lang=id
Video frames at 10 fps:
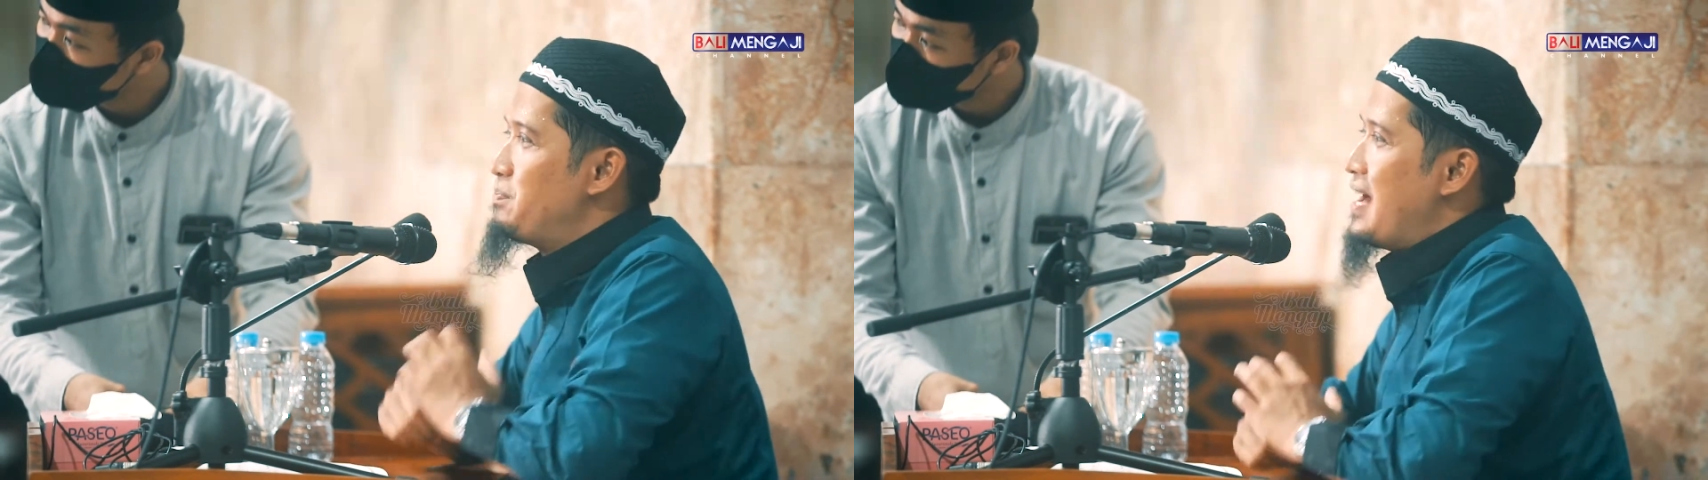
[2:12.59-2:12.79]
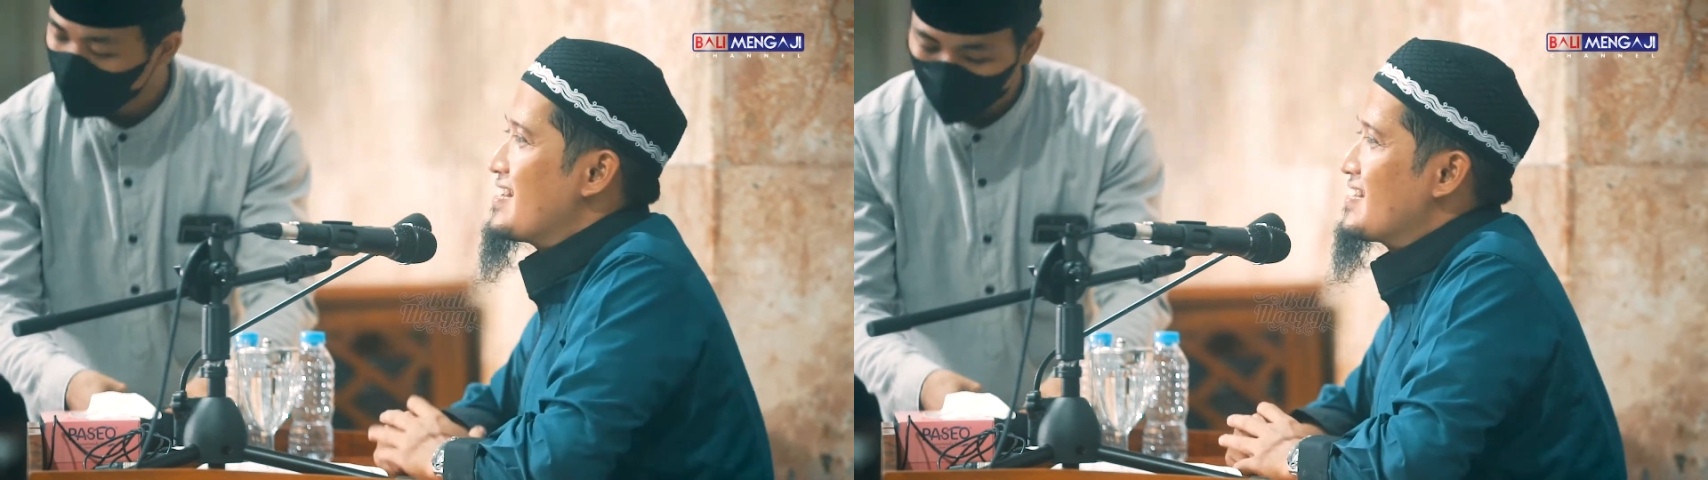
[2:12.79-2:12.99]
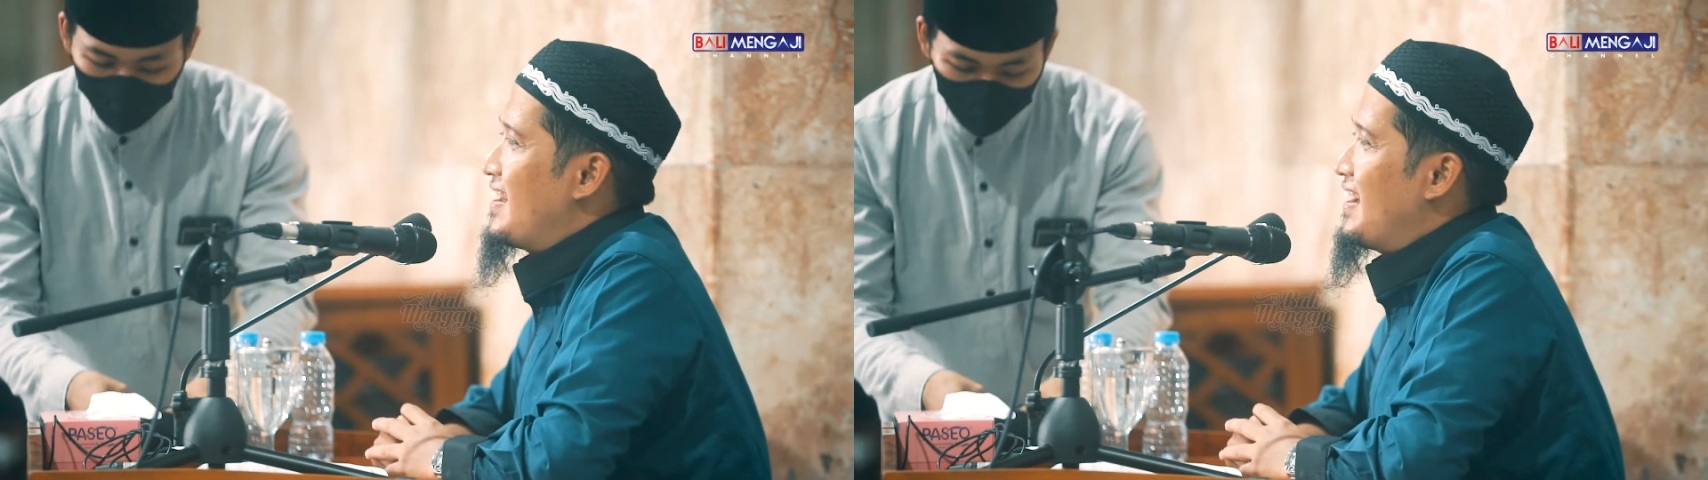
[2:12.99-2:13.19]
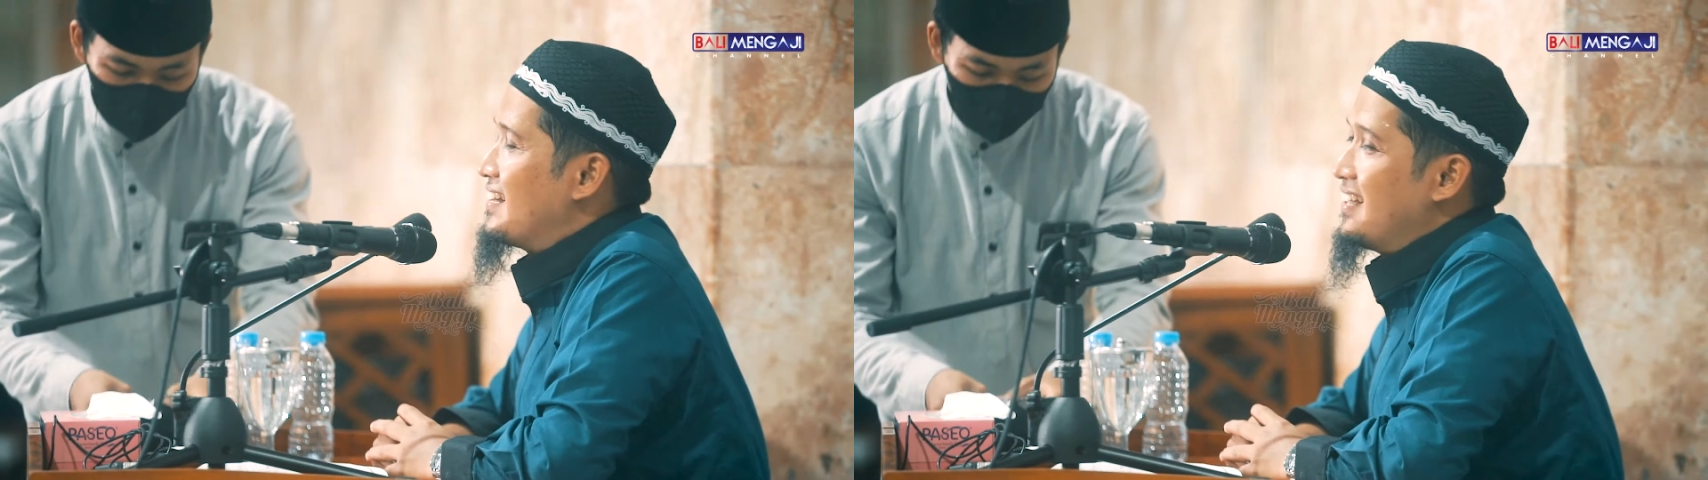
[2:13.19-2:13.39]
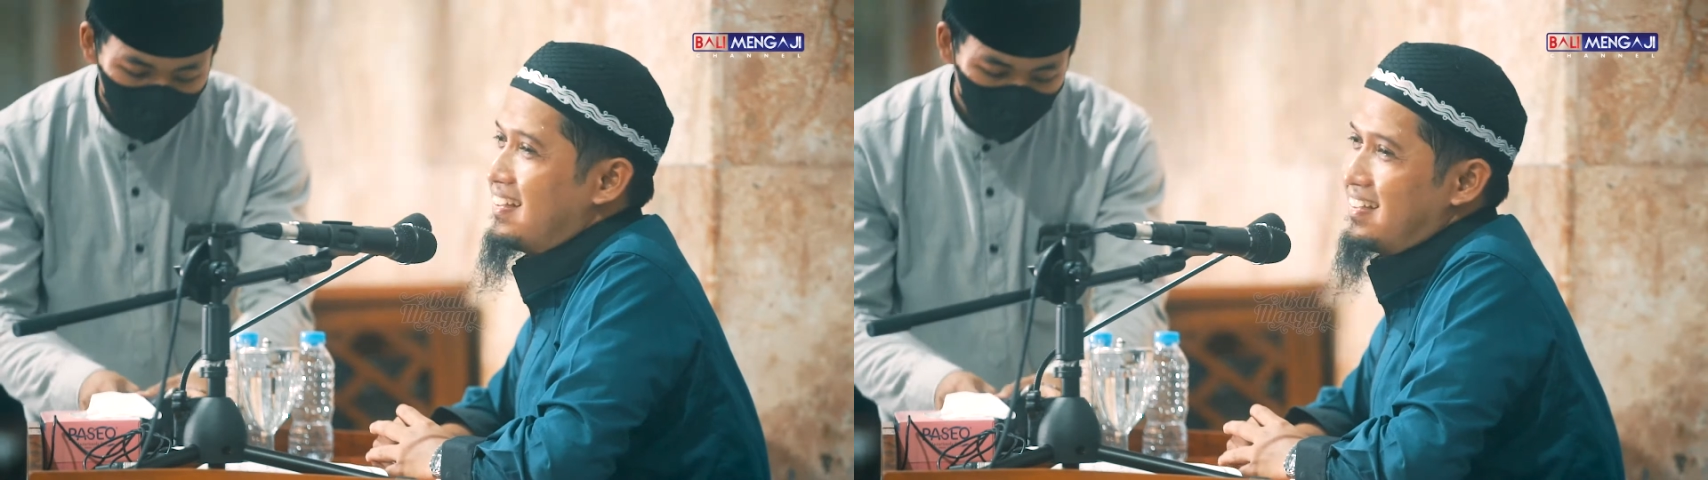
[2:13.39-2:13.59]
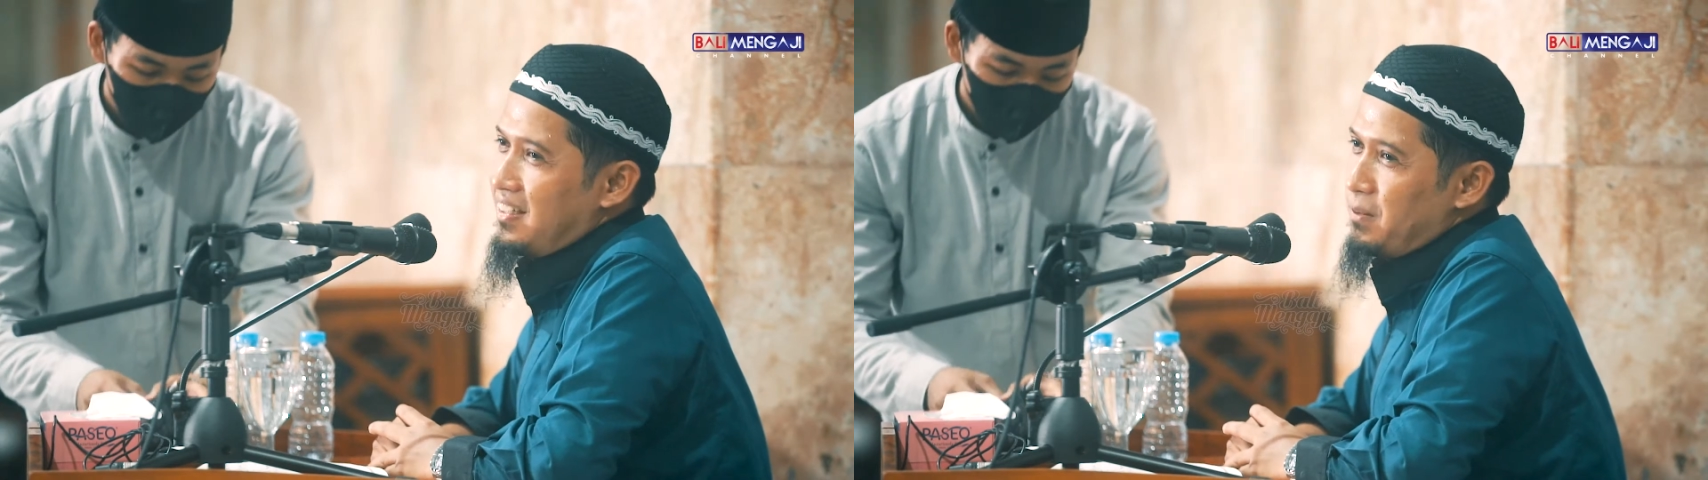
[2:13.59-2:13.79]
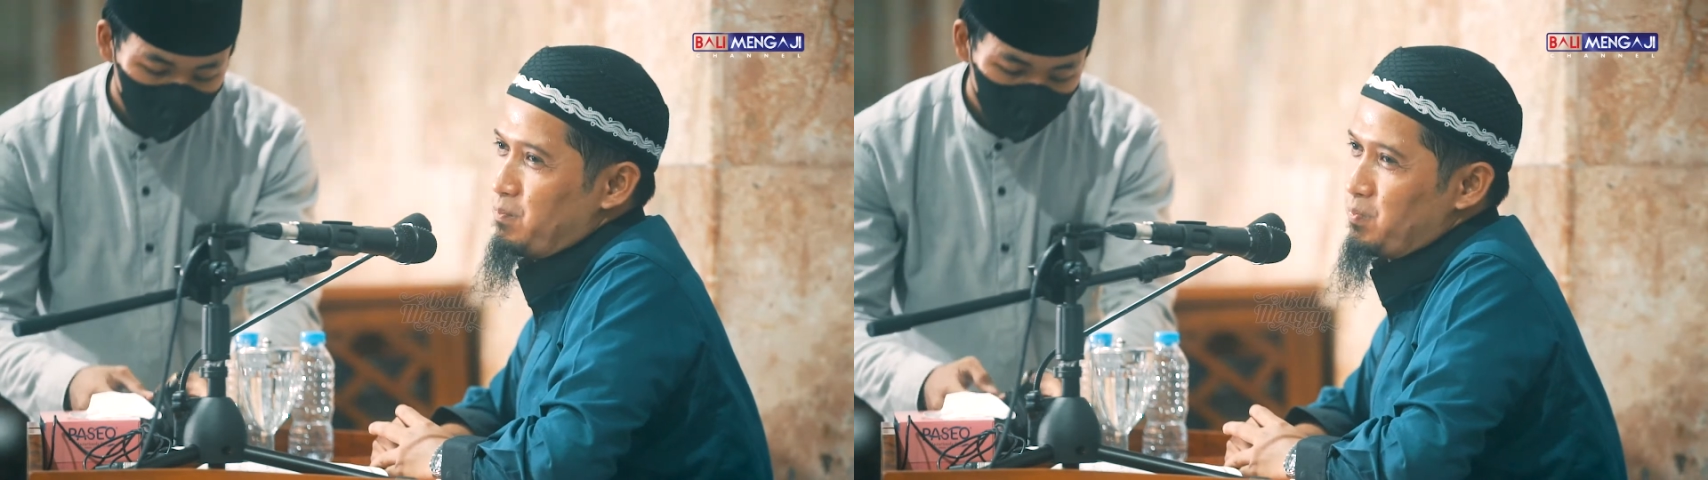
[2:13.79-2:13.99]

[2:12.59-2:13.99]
dipasang, hati-hati.